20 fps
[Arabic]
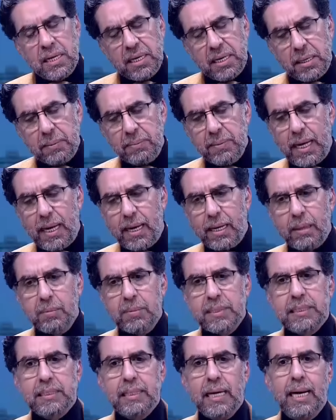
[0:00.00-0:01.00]
ابن حرامي
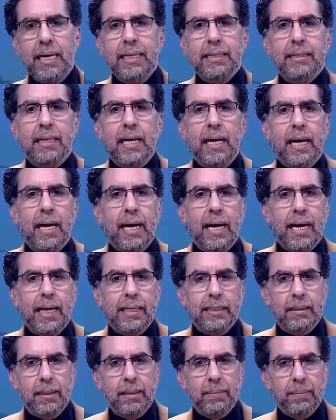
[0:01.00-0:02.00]
الساعات ده
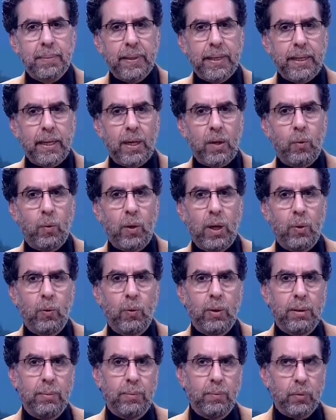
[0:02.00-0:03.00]
قعد امبارح
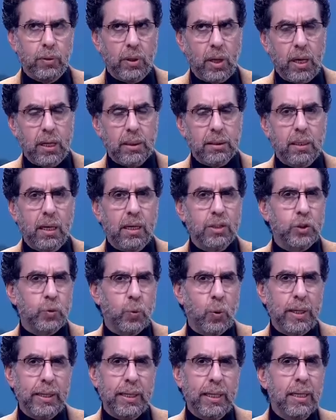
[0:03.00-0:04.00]
واول النهارده
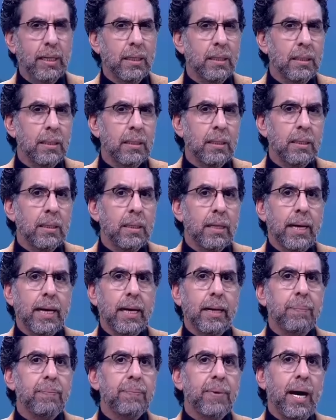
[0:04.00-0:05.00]
شويه
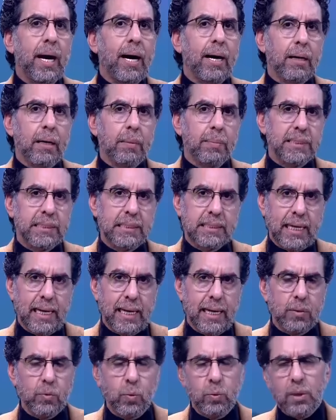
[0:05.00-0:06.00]
ابن حرامي
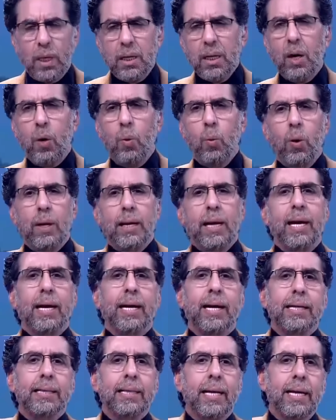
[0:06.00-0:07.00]
الساعات وطلعوا ورقه
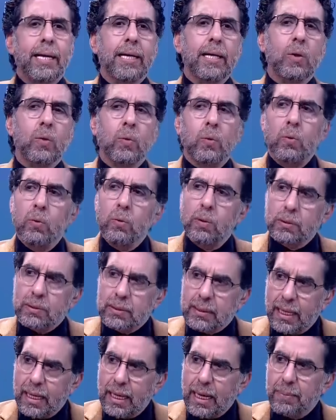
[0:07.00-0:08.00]
كده انه
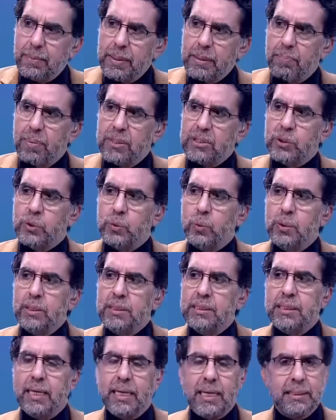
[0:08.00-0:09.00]
تا امين بسيوني
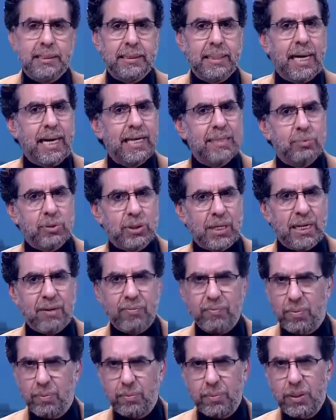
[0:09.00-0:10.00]
سرق ساعات مش عارف
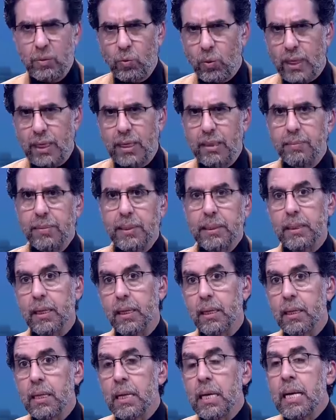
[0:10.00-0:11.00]
من مين وكلام من ده
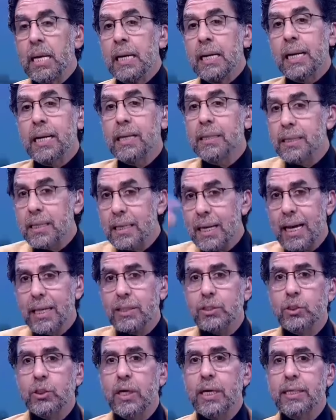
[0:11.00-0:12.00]
لكن طلع
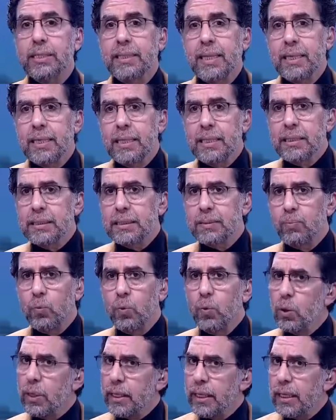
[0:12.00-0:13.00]
هاشتاج تاني
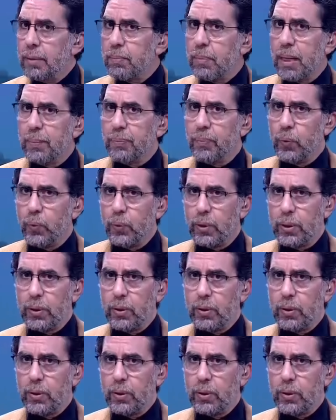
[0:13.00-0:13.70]
اسمه غير مقبول